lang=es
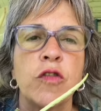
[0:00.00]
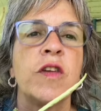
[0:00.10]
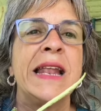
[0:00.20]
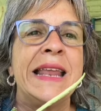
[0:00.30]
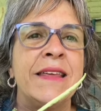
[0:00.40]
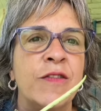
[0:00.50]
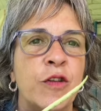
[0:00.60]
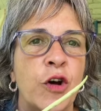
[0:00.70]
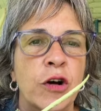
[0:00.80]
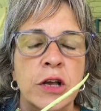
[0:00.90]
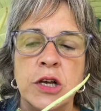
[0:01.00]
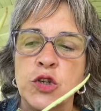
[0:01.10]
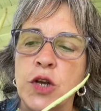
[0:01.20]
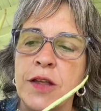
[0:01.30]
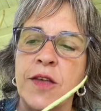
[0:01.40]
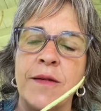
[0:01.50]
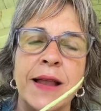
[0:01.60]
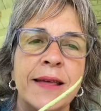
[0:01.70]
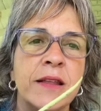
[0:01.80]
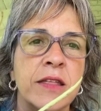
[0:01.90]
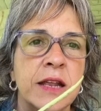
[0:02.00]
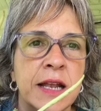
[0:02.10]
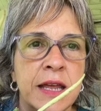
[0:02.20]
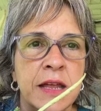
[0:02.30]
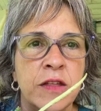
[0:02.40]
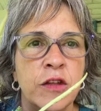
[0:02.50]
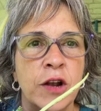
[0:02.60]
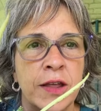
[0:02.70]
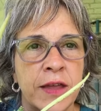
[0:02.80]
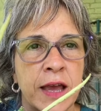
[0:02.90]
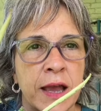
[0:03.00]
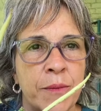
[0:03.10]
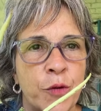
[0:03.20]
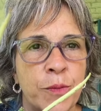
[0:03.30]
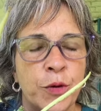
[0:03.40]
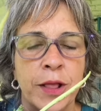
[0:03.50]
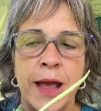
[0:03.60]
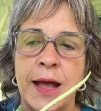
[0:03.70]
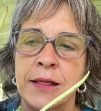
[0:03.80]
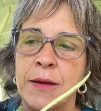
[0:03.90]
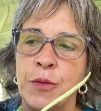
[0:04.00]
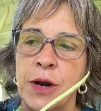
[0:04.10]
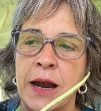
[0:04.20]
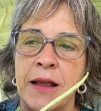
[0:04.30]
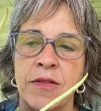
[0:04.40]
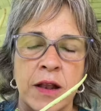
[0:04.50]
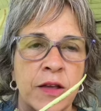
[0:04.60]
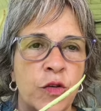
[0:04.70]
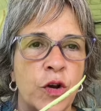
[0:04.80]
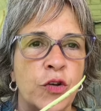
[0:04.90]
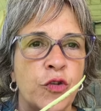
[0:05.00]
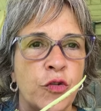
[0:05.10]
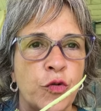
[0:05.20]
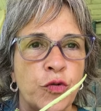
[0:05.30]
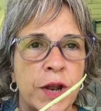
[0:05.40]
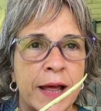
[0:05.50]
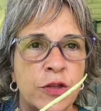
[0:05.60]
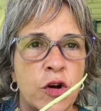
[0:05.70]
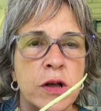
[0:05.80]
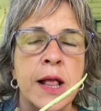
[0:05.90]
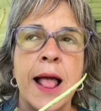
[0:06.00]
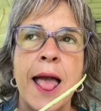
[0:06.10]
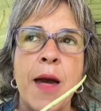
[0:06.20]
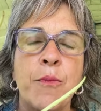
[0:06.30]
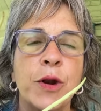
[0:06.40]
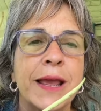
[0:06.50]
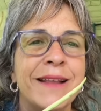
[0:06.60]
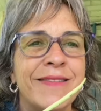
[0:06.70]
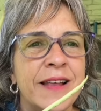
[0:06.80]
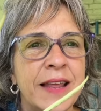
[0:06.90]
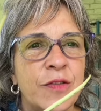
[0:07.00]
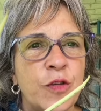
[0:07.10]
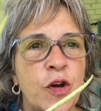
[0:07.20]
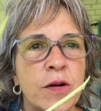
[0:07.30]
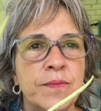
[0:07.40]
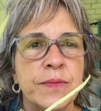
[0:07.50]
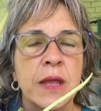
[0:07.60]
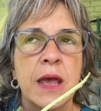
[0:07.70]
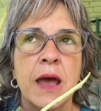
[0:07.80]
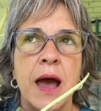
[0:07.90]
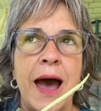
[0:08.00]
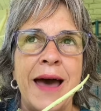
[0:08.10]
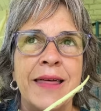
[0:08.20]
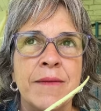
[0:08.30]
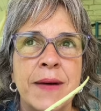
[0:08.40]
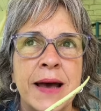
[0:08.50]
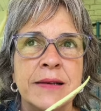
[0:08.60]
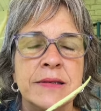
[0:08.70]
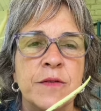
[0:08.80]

silicio. Yo les hablé del silicio, les dije que es muy importante ponerle silicio a nuestro sustrato porque el silicio además